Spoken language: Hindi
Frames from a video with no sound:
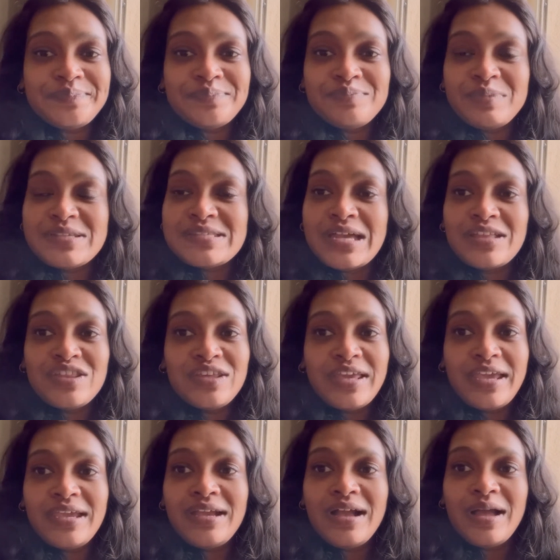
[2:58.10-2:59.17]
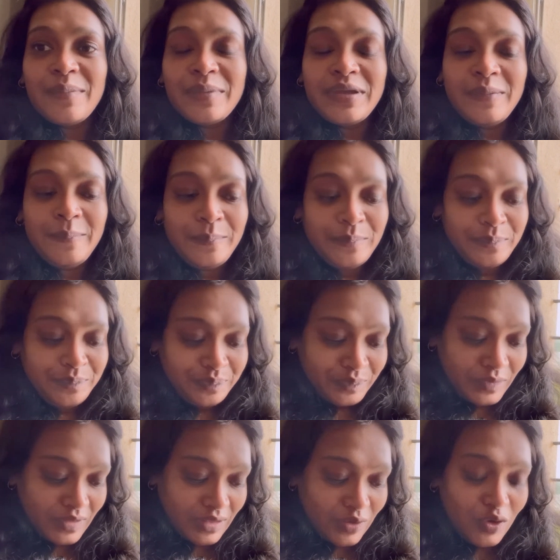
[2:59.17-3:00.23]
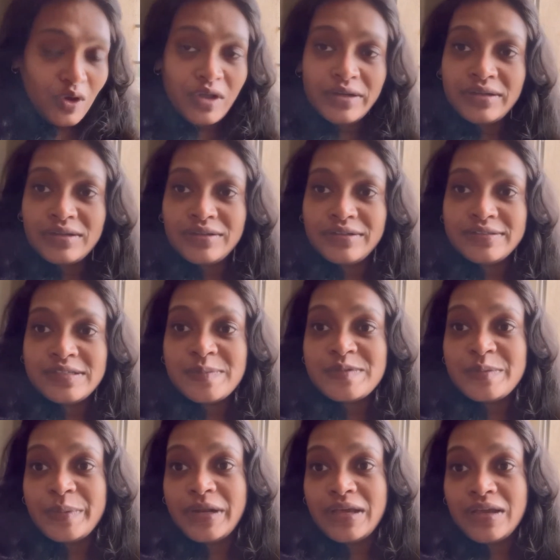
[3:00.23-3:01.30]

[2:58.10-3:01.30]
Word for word: बस आज यही काम है और सबसे बड़ा